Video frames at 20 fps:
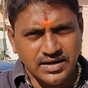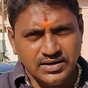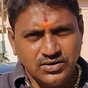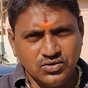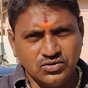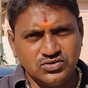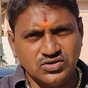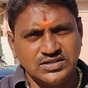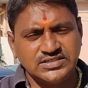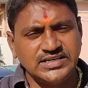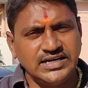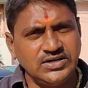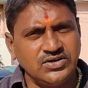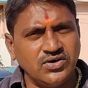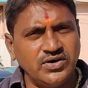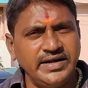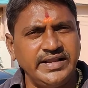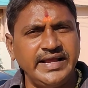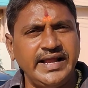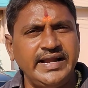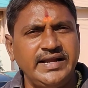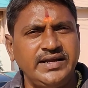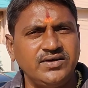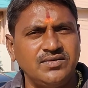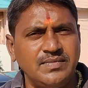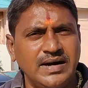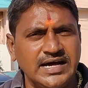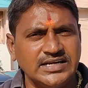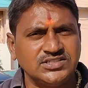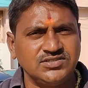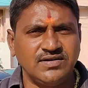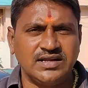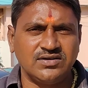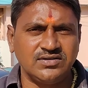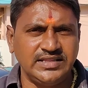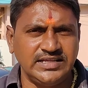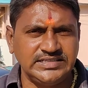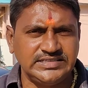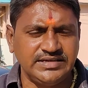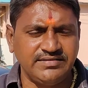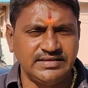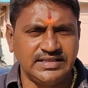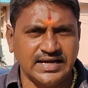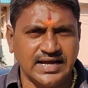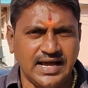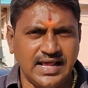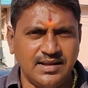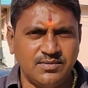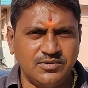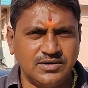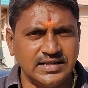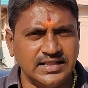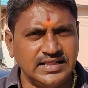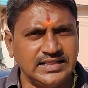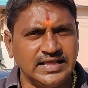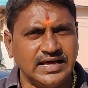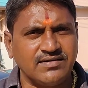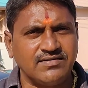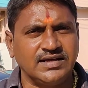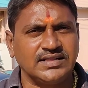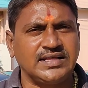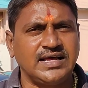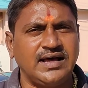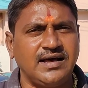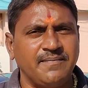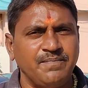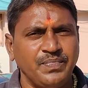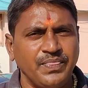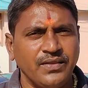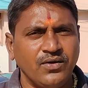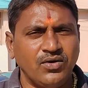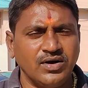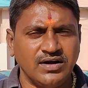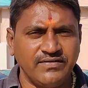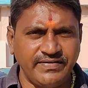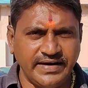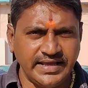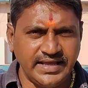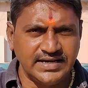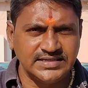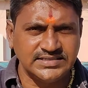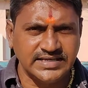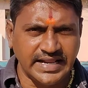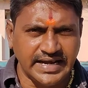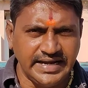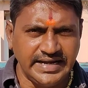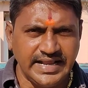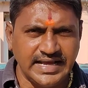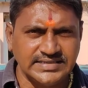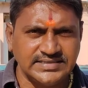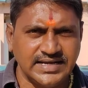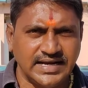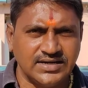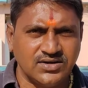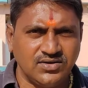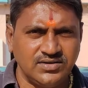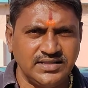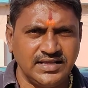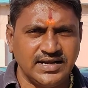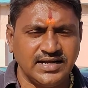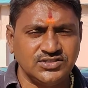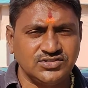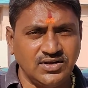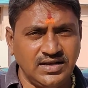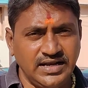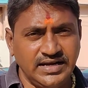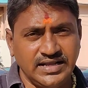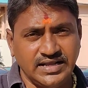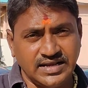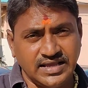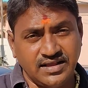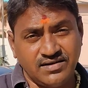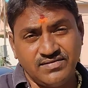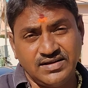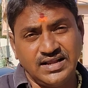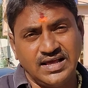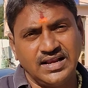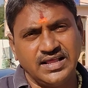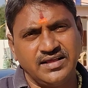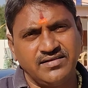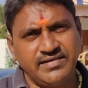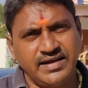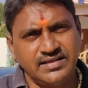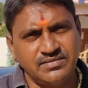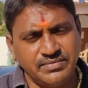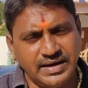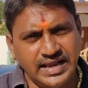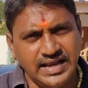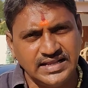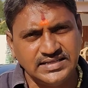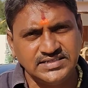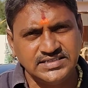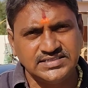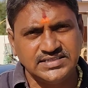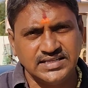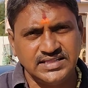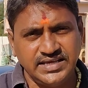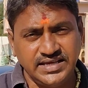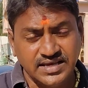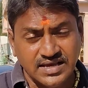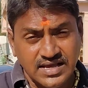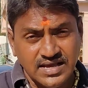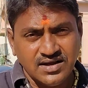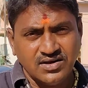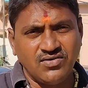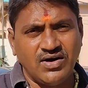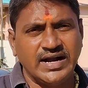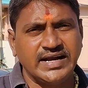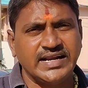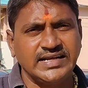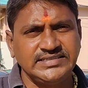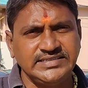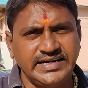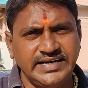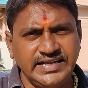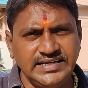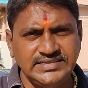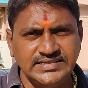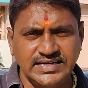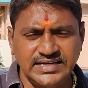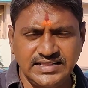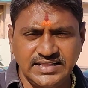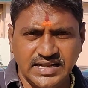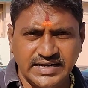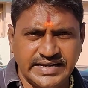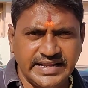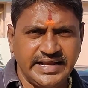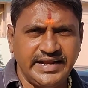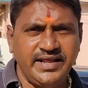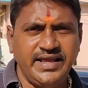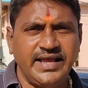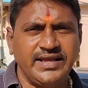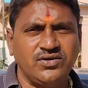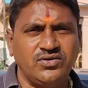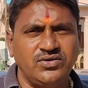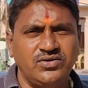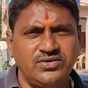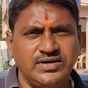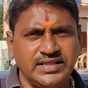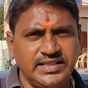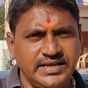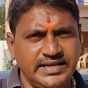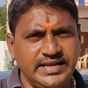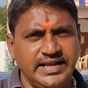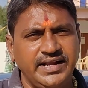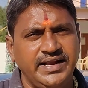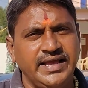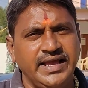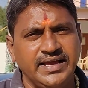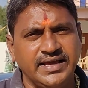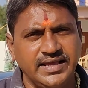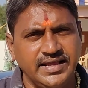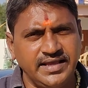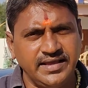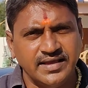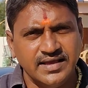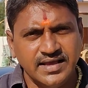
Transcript: టూ థౌజండ్ ట్వంటీ ఎయిట్ మార్చ్ వరకు దీని జీవితకాలం ఉంటుంది తర్వాత ఒక ఫైవ్ ఇయర్స్ గ్రీన్ ట్యాక్స్ కట్టుకొని తిరగచ్చు లీటర్కి ఇరవై నాలుగు ఇరవై ఐదు మైలేజ్ ఇస్తుంది క్వార్టర్ జెడ్ ఇంజన్ ఇందులో టీడీఐ కూడా ఉంటుంది టీడీఐకి